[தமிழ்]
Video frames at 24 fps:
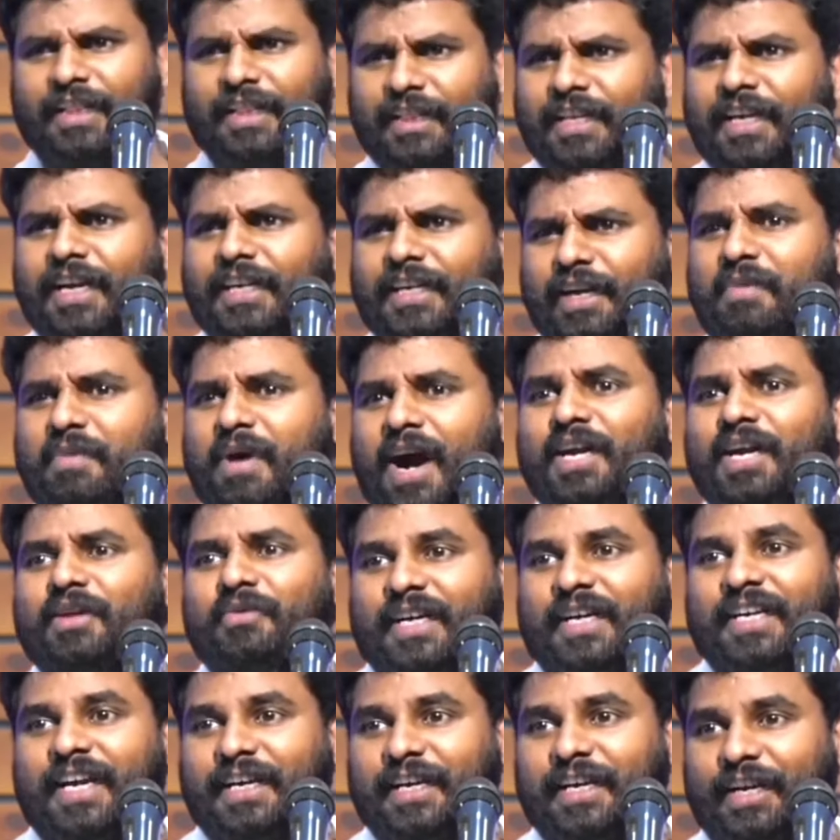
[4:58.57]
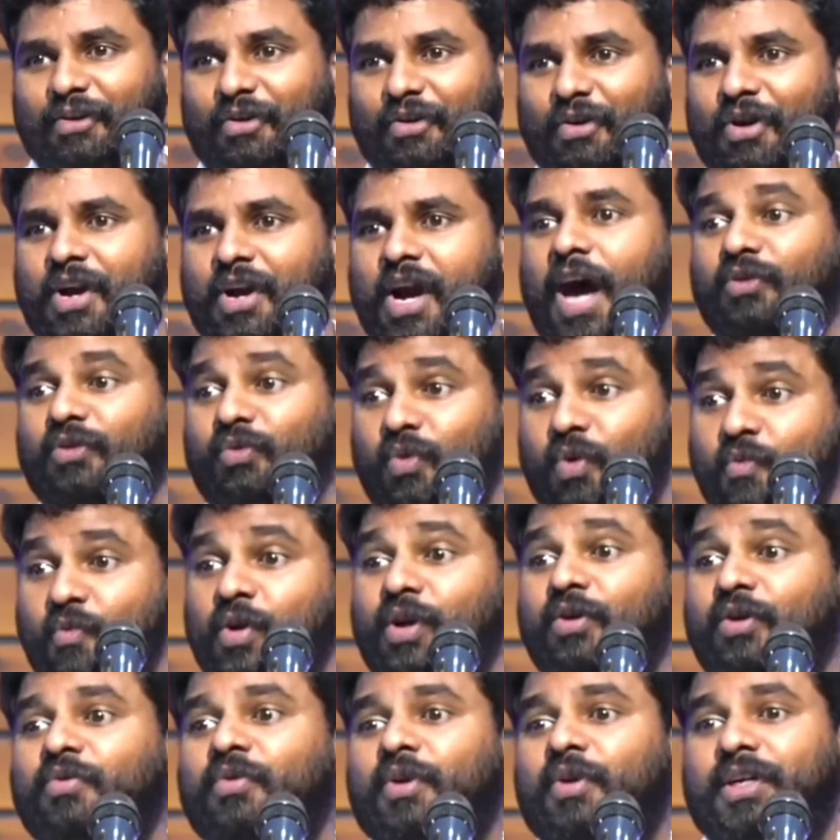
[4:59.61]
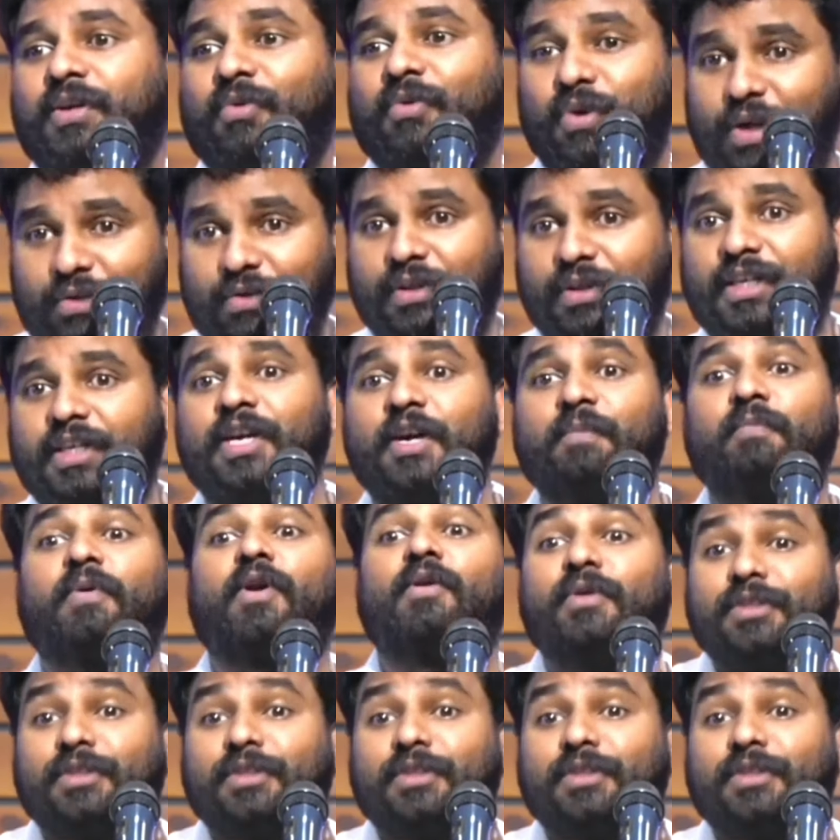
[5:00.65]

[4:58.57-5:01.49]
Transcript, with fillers: எத்தனை டைம் ஆண்டவர்கிட்ட கேட்குறீங்களோ அது ஒவ்வொன்றுக்கும் உனக்கு உங்களுக்கு வந்து